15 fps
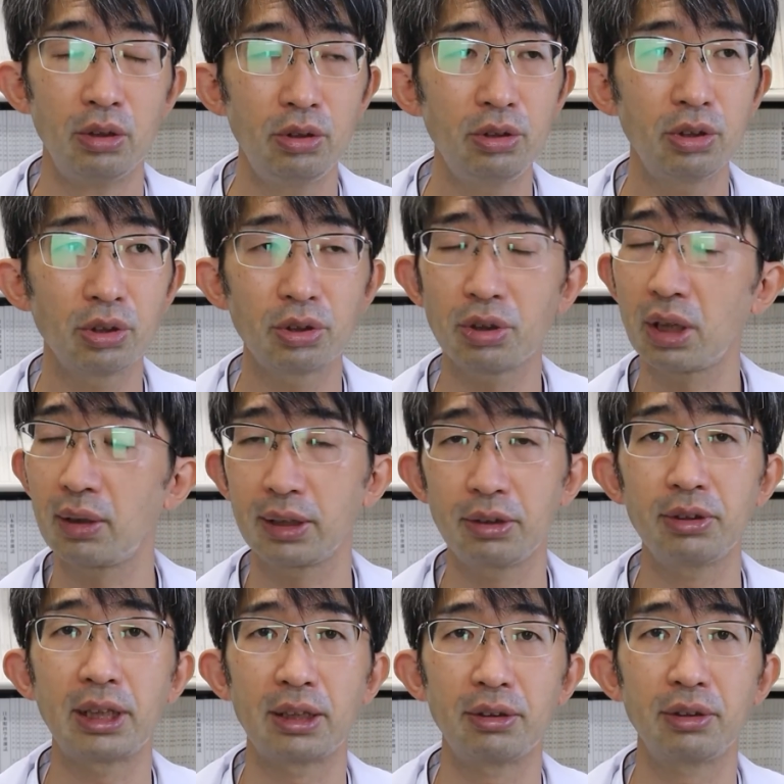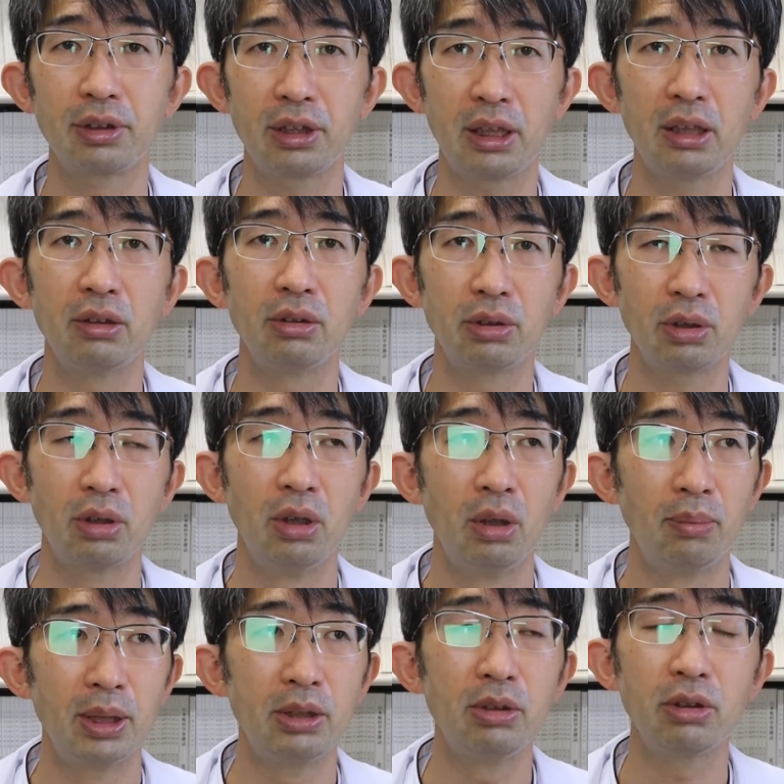運動とかはどうなのっていうと、
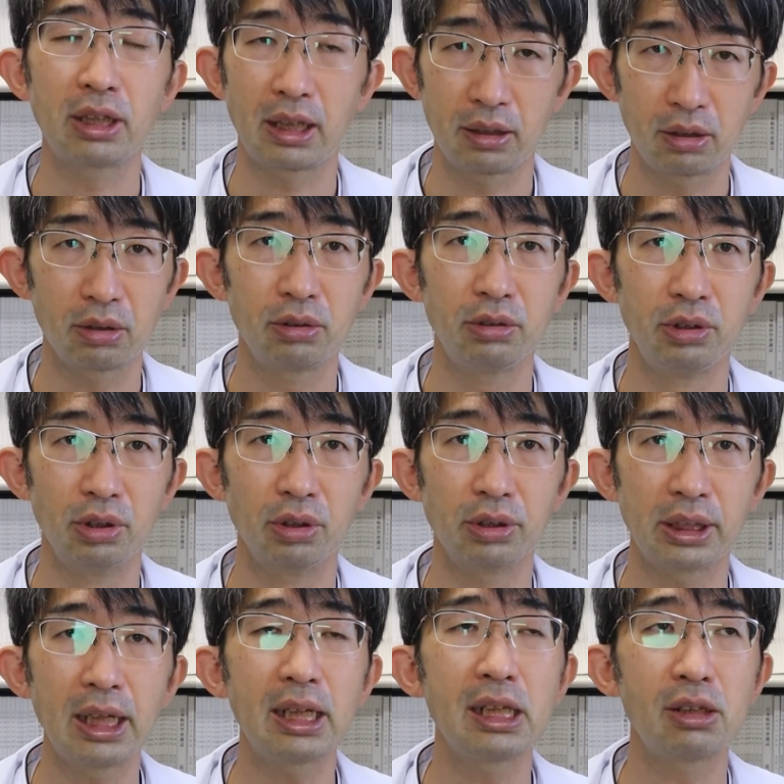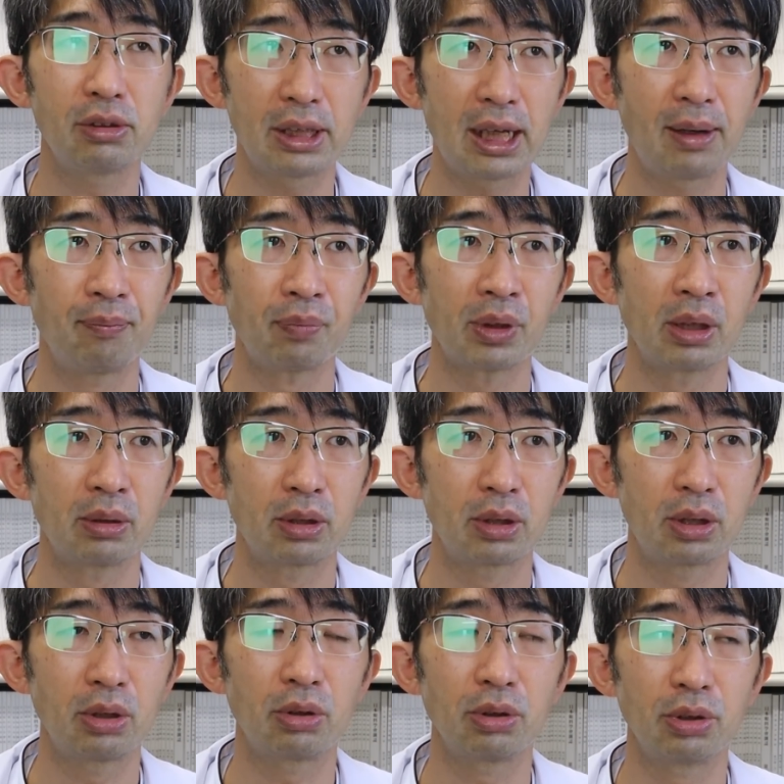ま有酸素運動、適度な
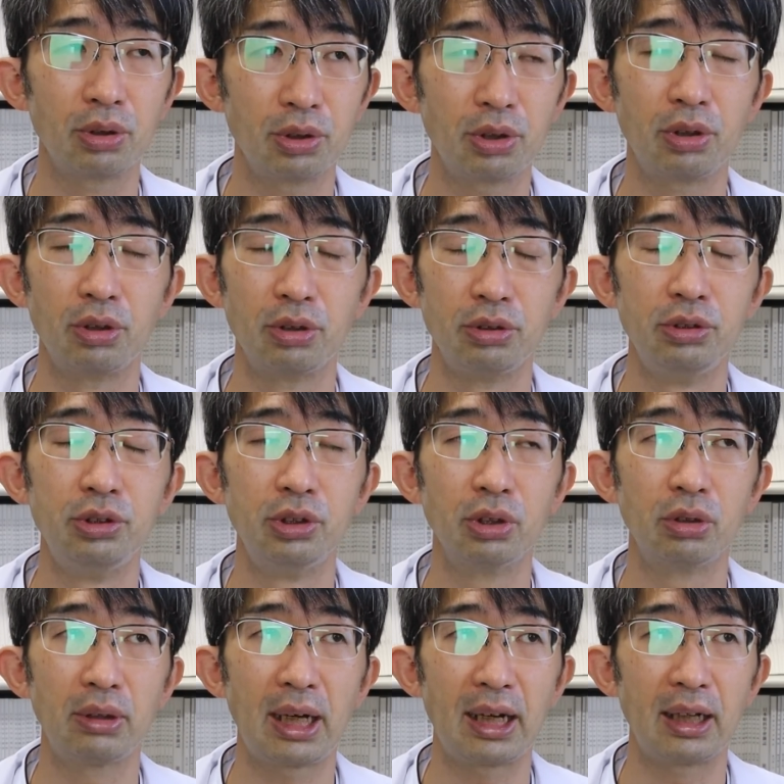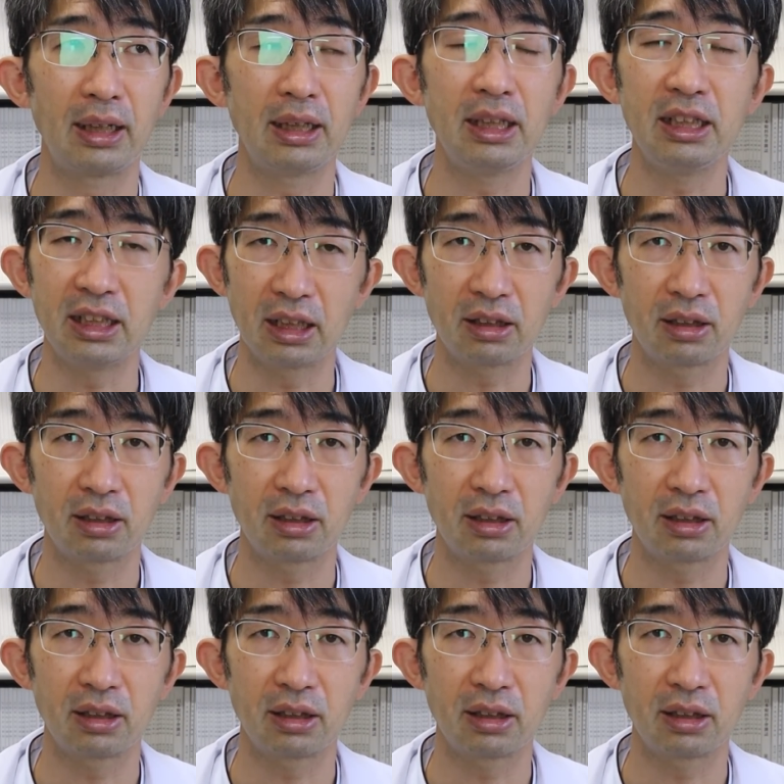強度の運動はいいで